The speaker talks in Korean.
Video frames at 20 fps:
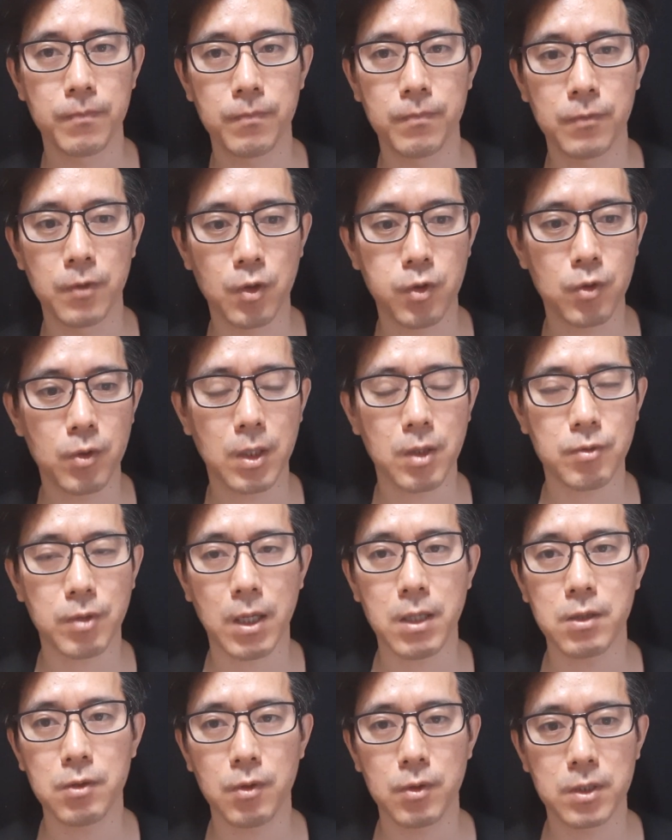너도 나도 다
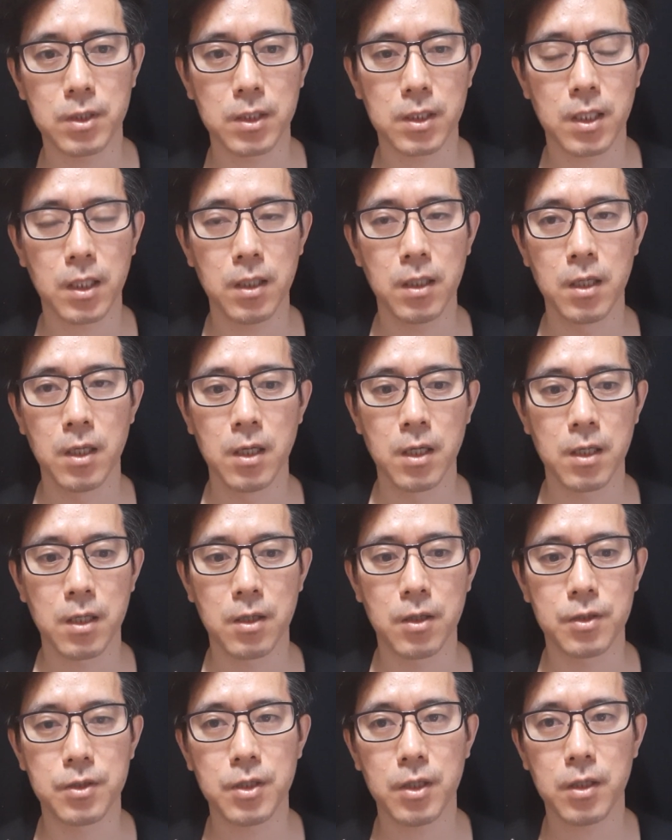그러고 있으니까
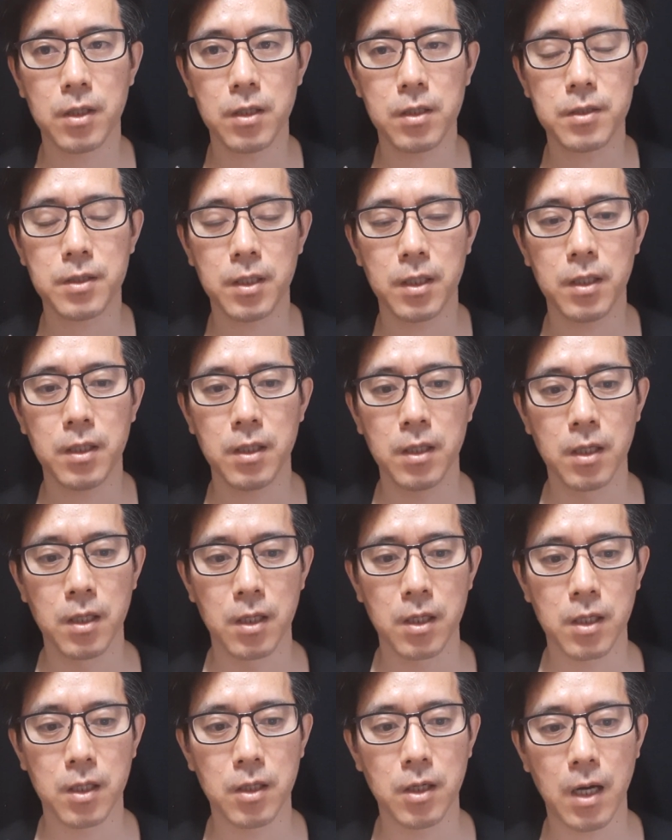그 지역 일대 그